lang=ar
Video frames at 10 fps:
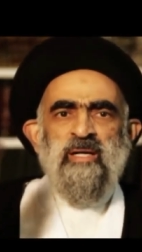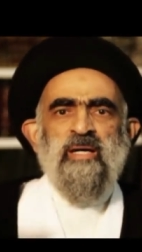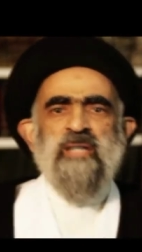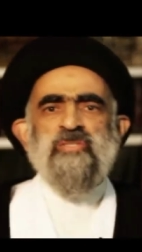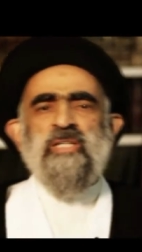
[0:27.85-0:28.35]

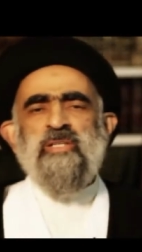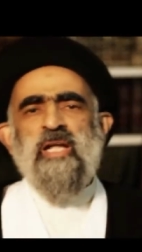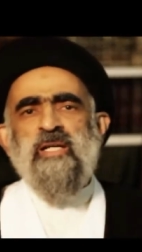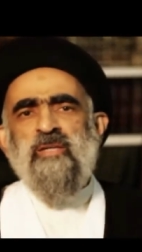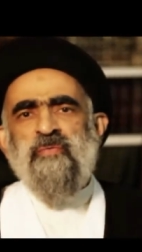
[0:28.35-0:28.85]

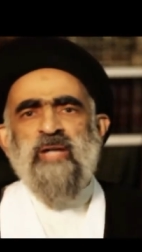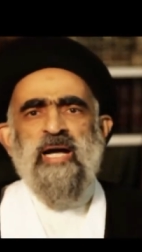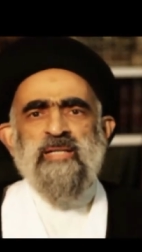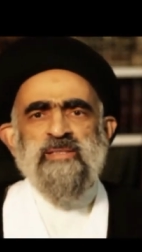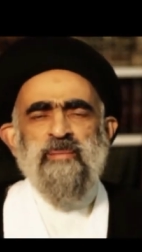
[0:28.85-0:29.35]
خاصة في
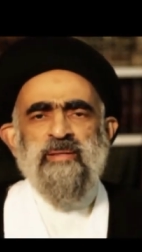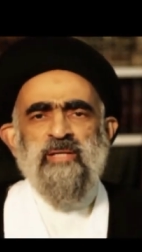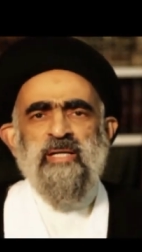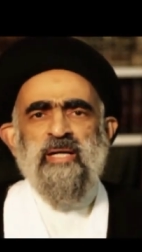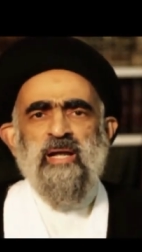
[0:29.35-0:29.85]
عاصمة
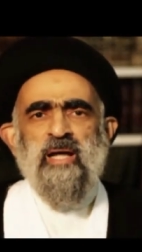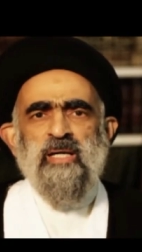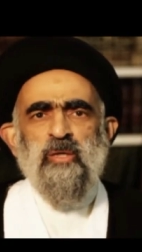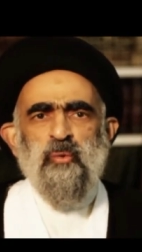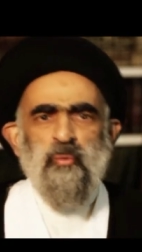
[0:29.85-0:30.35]

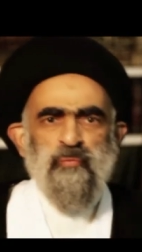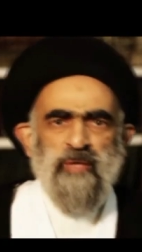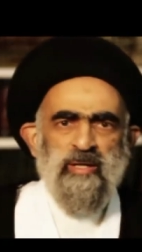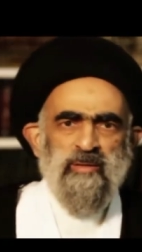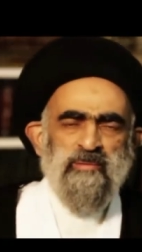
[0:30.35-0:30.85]
العراق الكوفة